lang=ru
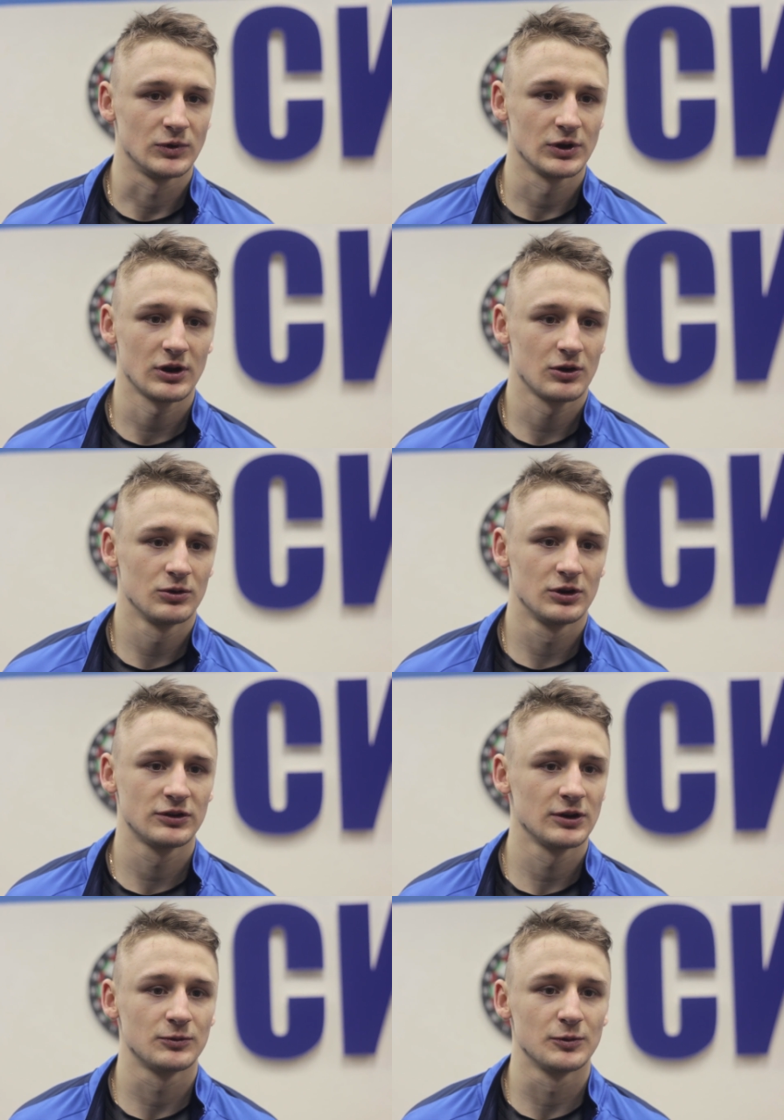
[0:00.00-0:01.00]
Да какой
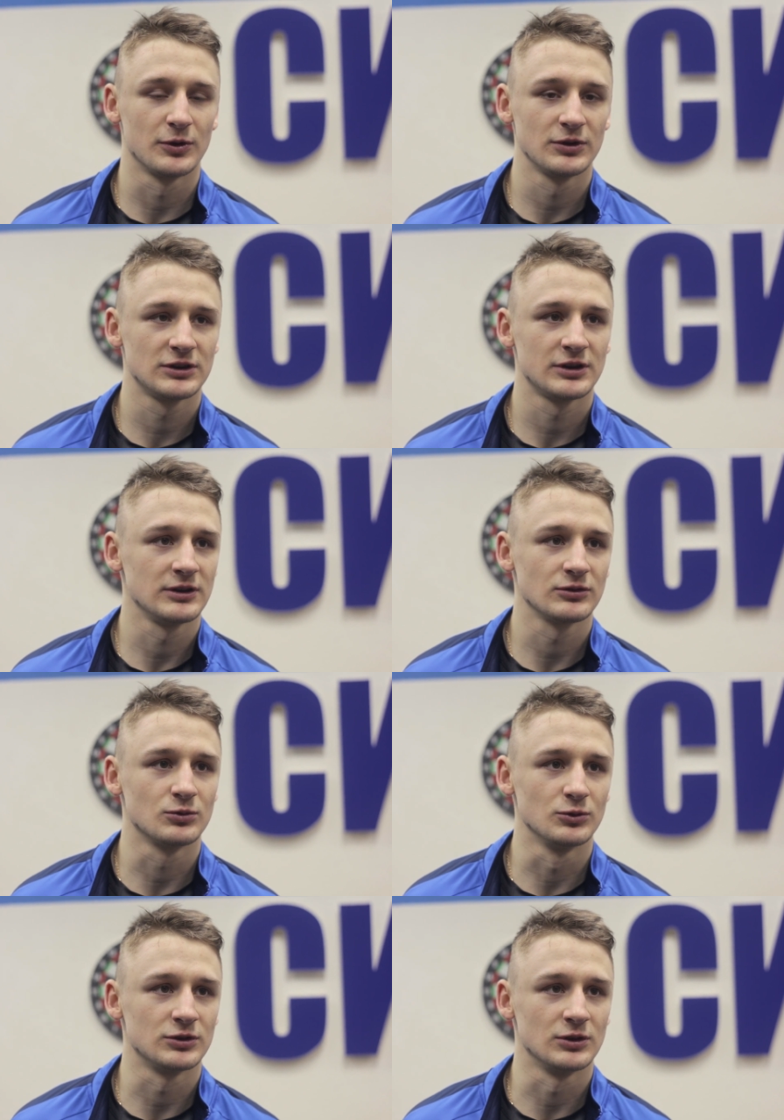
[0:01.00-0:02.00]
рецепт? Выполнять
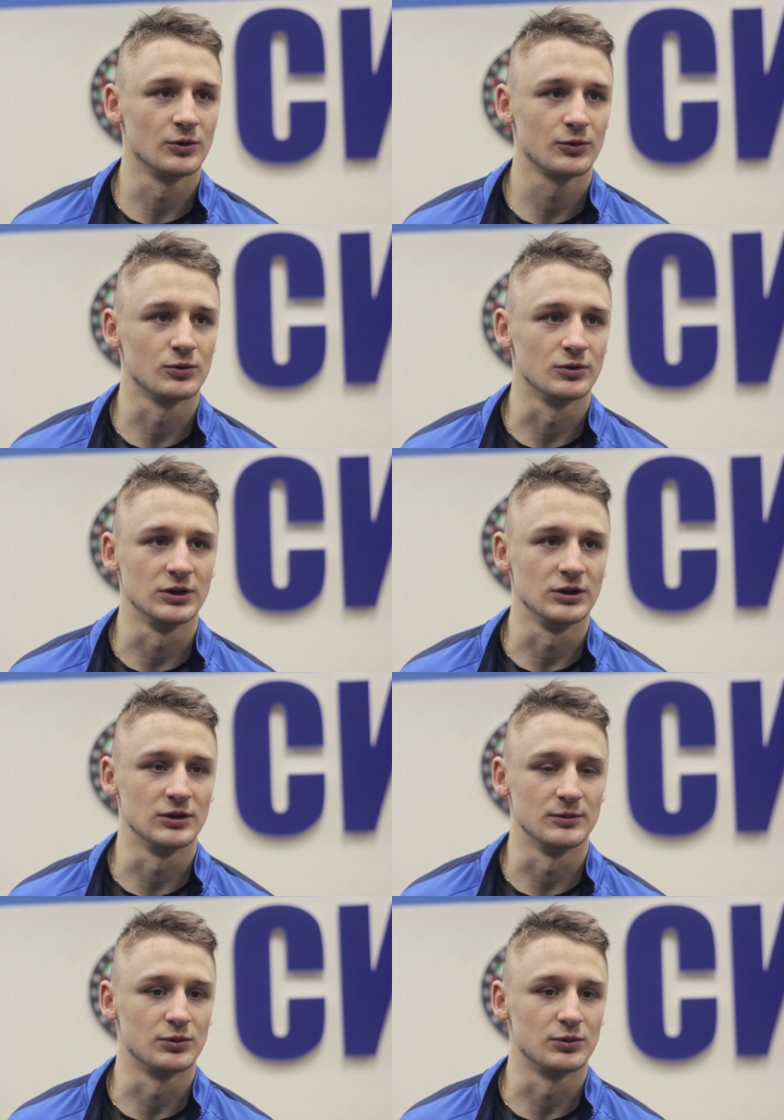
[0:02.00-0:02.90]
тренерскую установку и